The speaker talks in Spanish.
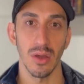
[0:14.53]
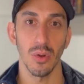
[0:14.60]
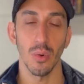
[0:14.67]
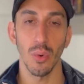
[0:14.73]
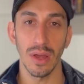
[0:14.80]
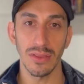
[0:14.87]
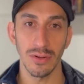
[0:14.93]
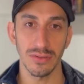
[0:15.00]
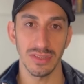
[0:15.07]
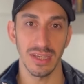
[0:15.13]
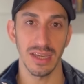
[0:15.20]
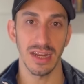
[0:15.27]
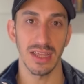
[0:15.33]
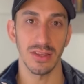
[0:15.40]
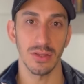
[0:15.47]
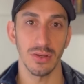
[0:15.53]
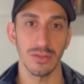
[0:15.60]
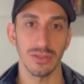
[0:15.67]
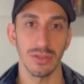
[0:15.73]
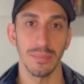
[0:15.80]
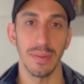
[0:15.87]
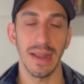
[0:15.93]
cuatro
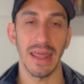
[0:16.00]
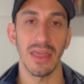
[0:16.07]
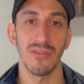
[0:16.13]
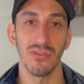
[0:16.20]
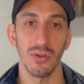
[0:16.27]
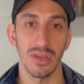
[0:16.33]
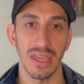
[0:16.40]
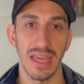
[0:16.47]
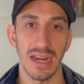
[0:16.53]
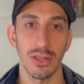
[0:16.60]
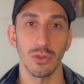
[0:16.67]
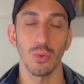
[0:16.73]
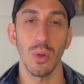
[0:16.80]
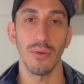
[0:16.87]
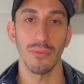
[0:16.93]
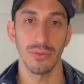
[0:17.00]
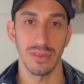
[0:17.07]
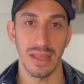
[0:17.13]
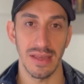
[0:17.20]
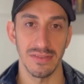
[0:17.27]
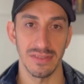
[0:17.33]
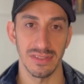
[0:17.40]
secretos para desbloquear tu
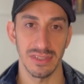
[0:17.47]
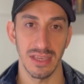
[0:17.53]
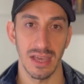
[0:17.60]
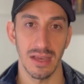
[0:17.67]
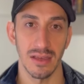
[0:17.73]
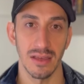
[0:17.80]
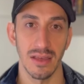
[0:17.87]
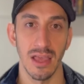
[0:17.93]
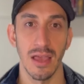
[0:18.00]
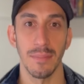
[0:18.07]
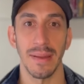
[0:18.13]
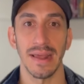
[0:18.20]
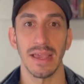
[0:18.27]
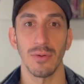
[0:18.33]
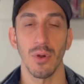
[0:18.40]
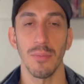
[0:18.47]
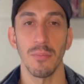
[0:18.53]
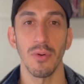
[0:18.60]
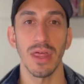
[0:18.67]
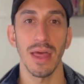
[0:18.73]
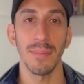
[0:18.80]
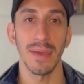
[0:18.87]
abundancia, para que vos
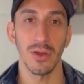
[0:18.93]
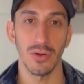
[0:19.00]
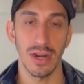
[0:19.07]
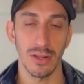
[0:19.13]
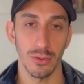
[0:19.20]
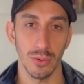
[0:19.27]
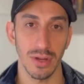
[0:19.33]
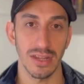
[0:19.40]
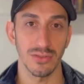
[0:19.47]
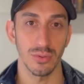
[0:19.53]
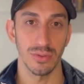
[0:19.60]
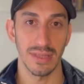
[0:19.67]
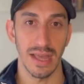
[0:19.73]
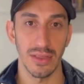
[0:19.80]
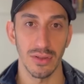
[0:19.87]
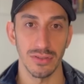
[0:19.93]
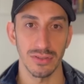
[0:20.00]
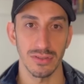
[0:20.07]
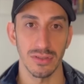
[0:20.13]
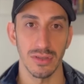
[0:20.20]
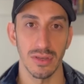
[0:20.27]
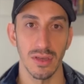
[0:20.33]
puedas mejorar tus
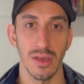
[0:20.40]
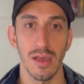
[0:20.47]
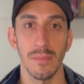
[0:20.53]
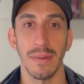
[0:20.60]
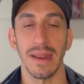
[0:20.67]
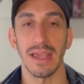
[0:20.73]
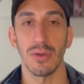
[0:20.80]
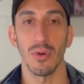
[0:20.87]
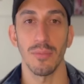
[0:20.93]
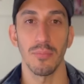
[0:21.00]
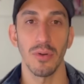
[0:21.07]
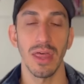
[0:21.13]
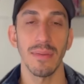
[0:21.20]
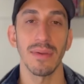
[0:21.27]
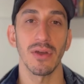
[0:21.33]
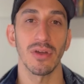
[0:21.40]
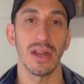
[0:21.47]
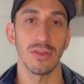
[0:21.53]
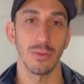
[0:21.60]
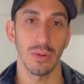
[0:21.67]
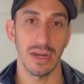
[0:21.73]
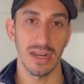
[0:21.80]
resultados, para que vos puedas
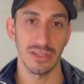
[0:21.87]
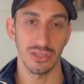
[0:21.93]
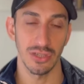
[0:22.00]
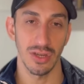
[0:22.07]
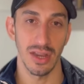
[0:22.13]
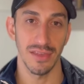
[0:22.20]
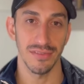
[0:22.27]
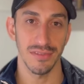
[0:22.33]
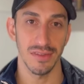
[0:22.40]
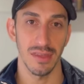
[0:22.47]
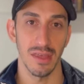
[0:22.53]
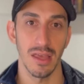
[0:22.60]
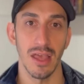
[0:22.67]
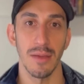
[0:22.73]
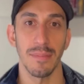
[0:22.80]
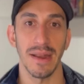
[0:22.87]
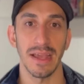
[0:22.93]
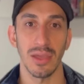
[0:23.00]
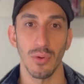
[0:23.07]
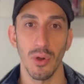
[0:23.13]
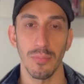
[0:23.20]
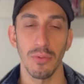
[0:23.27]
mejorar tus relaciones, para que
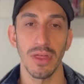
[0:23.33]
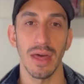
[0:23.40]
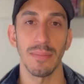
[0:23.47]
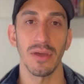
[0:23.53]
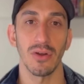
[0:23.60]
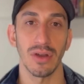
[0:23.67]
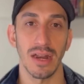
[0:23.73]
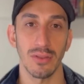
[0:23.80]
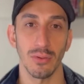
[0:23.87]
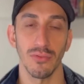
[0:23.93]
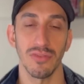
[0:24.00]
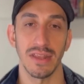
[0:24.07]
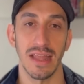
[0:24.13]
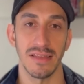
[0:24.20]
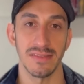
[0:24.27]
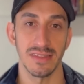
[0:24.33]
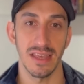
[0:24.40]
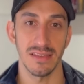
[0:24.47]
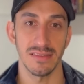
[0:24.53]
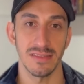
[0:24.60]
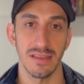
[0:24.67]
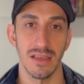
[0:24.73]
vos puedas mejorar tus
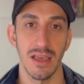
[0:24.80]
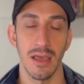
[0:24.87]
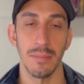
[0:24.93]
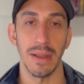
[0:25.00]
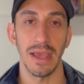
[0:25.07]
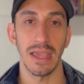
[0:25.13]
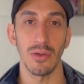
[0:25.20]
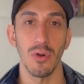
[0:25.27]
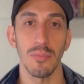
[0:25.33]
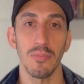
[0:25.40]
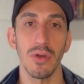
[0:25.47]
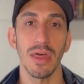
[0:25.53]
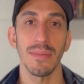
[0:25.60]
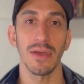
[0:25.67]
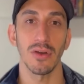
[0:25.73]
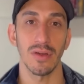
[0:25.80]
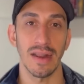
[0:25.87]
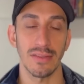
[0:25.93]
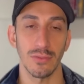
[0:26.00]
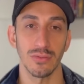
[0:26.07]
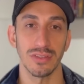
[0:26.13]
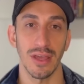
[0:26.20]
finanzas, para que vos puedas
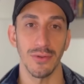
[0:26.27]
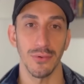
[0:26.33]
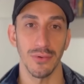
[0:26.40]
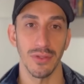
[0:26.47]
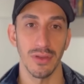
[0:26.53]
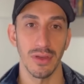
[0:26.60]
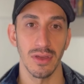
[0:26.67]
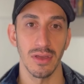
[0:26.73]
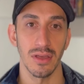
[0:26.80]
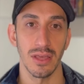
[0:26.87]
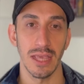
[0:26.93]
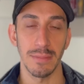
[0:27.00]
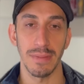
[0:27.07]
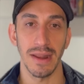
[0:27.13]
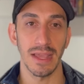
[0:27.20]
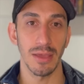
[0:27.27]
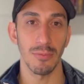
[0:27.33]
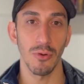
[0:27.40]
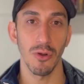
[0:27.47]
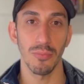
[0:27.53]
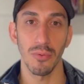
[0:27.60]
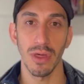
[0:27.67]
mejorar tu salud, y para que
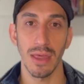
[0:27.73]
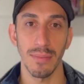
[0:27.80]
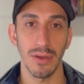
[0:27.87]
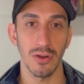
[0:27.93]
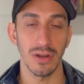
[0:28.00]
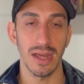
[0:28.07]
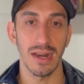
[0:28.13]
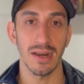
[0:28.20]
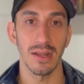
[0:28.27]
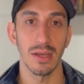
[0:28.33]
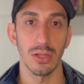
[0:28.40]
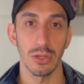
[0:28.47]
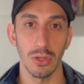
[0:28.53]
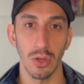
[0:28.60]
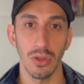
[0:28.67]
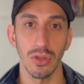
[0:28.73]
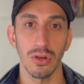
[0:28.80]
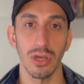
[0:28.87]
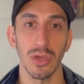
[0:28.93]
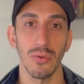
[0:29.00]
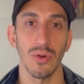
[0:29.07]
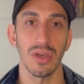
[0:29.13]
vos puedas mejorar todo
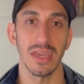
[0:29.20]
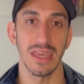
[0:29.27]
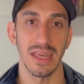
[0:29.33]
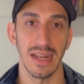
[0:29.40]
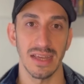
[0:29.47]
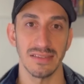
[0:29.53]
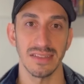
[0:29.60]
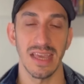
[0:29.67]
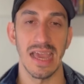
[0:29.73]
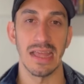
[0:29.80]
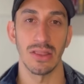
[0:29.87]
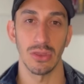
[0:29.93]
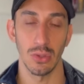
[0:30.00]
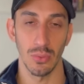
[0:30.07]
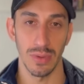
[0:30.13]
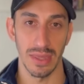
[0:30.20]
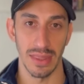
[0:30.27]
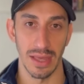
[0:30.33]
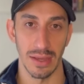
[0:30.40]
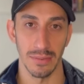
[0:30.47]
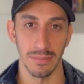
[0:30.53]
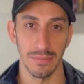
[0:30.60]
lo que vos quieras en tu
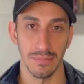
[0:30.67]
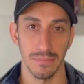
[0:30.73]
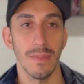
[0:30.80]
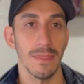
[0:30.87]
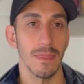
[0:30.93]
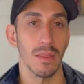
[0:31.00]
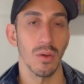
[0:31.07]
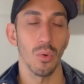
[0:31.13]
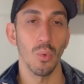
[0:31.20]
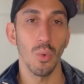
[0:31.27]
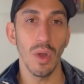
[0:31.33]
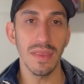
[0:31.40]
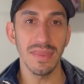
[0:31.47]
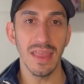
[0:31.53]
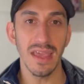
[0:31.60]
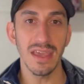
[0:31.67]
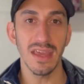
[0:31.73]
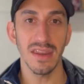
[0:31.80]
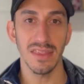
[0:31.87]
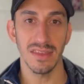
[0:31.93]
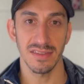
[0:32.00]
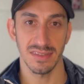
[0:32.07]
vida.
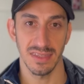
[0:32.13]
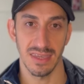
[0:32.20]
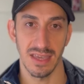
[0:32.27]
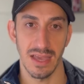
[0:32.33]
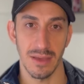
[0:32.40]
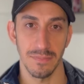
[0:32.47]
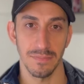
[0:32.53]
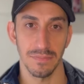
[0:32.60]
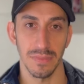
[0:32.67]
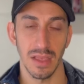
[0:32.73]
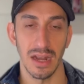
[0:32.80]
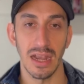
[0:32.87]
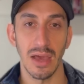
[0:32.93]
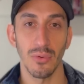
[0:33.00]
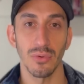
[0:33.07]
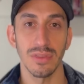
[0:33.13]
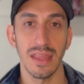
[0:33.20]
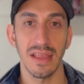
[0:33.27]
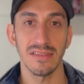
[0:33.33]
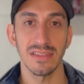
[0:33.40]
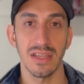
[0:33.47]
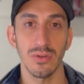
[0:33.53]
Dyer decía, la
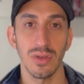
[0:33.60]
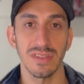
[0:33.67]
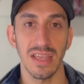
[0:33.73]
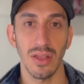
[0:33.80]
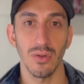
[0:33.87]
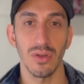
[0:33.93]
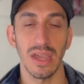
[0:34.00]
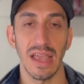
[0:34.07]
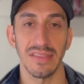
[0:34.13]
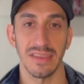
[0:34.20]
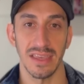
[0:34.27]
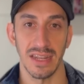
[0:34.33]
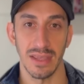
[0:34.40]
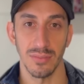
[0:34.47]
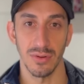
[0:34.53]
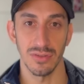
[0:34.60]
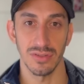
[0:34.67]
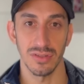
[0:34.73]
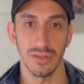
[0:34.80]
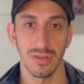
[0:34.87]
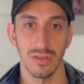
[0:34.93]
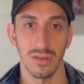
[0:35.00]
abundancia no es algo que adquirimos,